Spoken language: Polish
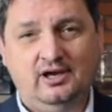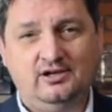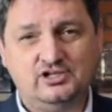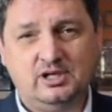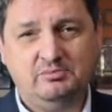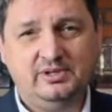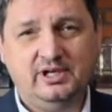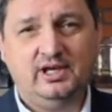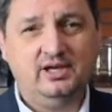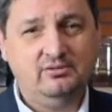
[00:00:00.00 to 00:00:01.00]

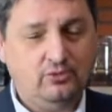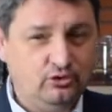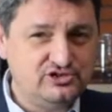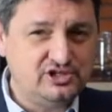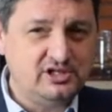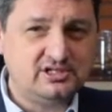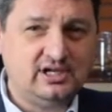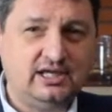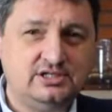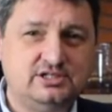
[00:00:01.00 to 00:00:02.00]
żeby
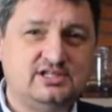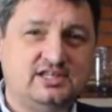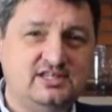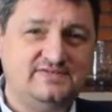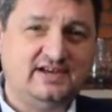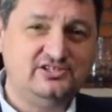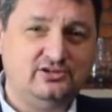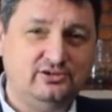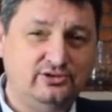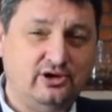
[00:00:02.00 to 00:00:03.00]
uzyskać
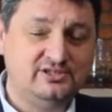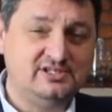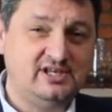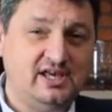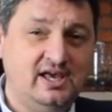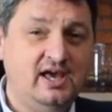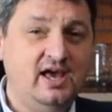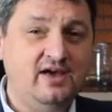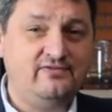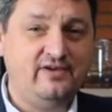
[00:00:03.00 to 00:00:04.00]
satysfakcjonujące
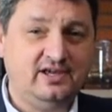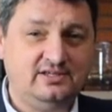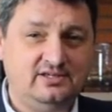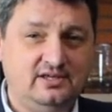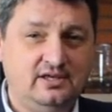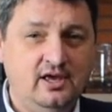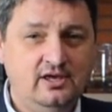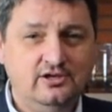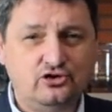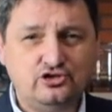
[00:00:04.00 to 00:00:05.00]
efekty
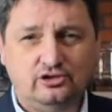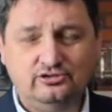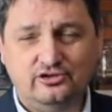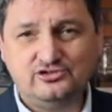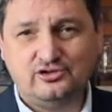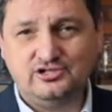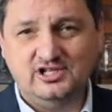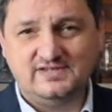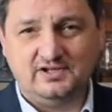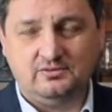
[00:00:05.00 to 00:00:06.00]
i osiągnąć coś
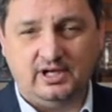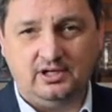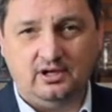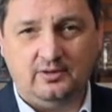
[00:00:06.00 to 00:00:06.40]
niezwykłego?